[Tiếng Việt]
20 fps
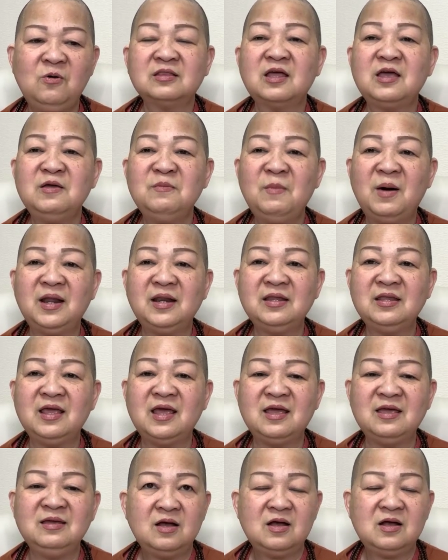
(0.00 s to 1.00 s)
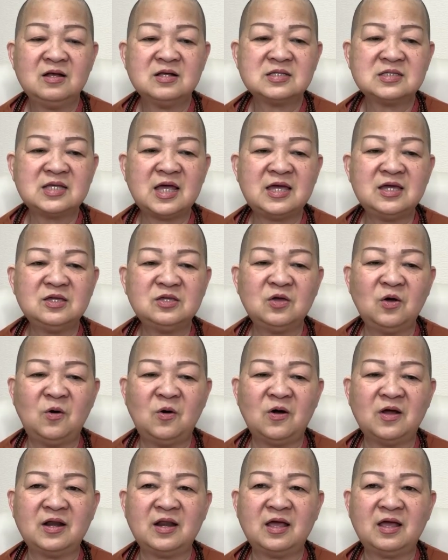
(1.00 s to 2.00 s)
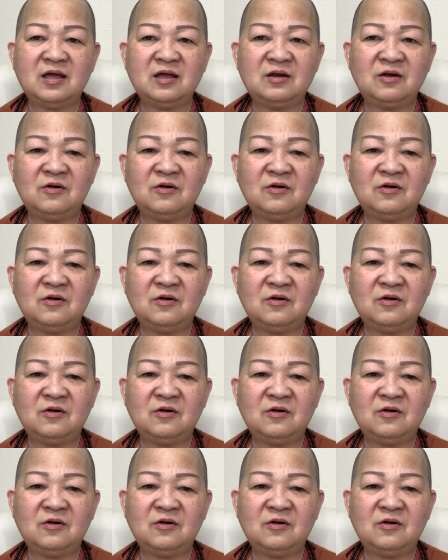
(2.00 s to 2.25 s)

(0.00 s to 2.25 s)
thì mình gì à, xây chùa nè,